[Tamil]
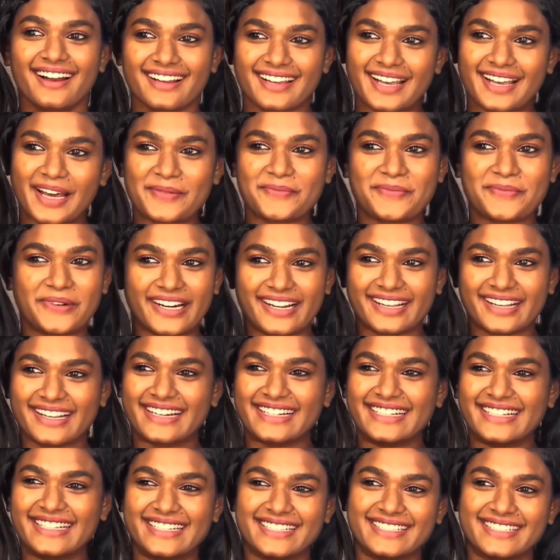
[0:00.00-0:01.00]
கற்பான
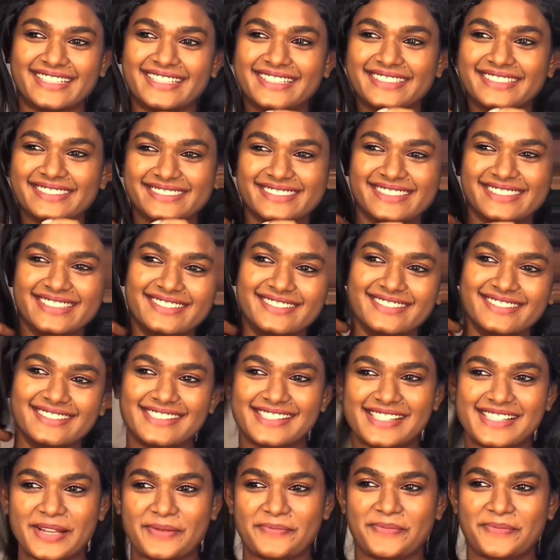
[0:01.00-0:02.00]
கண்ணழகி ஓகே
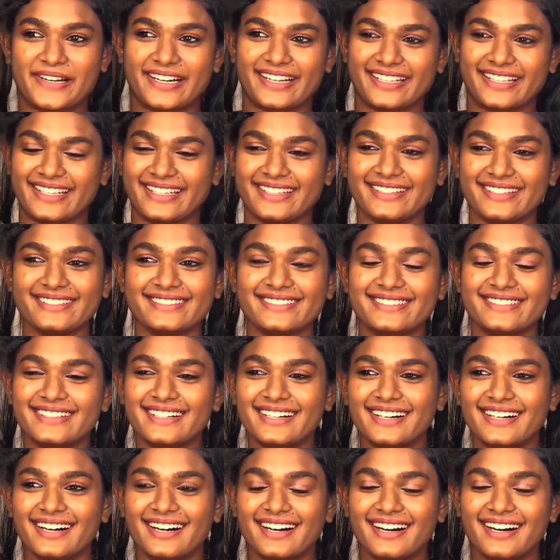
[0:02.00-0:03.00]
சிற்பழகி
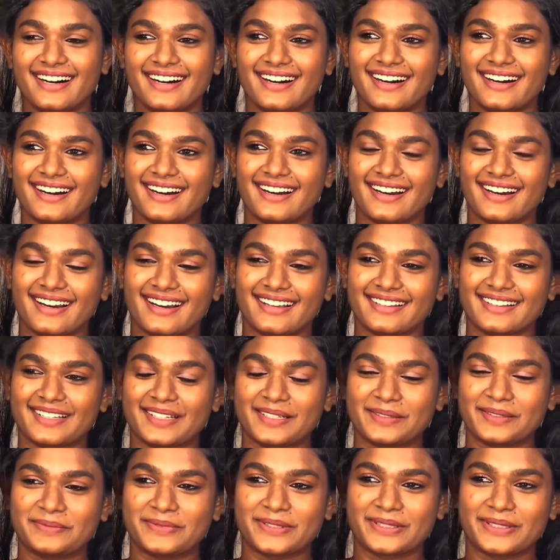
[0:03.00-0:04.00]
ஆஹா ஓகே
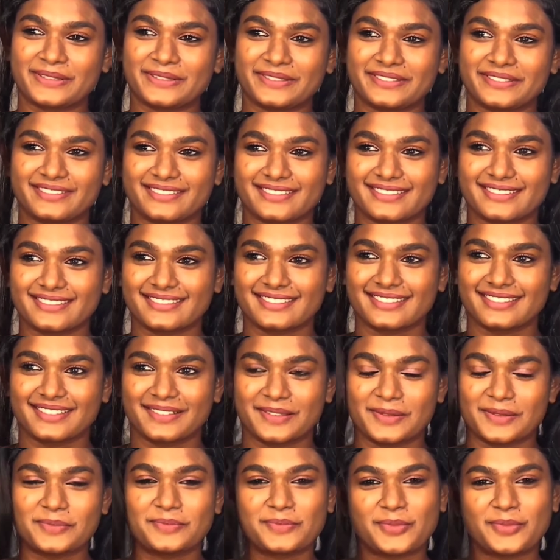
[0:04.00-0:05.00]
அதுக்கப்புறம்
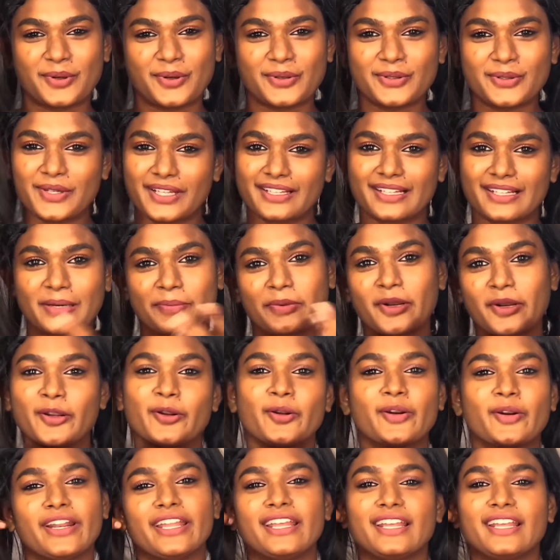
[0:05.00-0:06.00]
போதும் அதுக்கப்புறம்
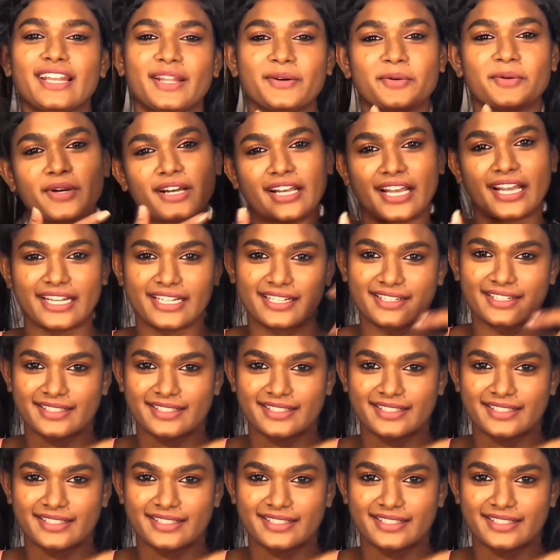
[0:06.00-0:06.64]
இன்னொன்று நீங்களே உங்க கையில